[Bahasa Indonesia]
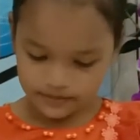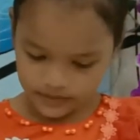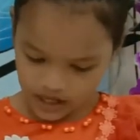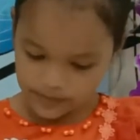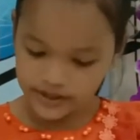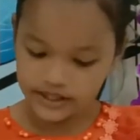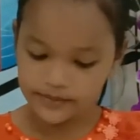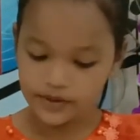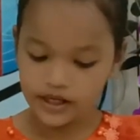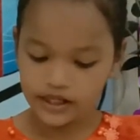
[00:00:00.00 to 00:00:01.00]
Nabi
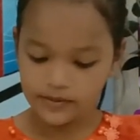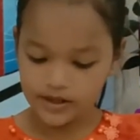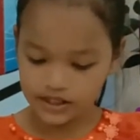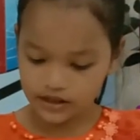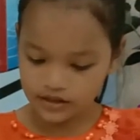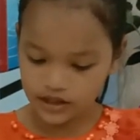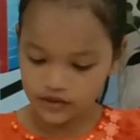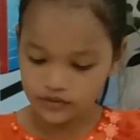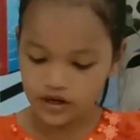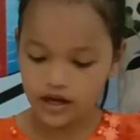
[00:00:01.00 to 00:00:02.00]
Simbelin ibas kerajaan
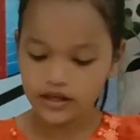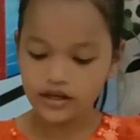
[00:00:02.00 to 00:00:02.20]
Yuda.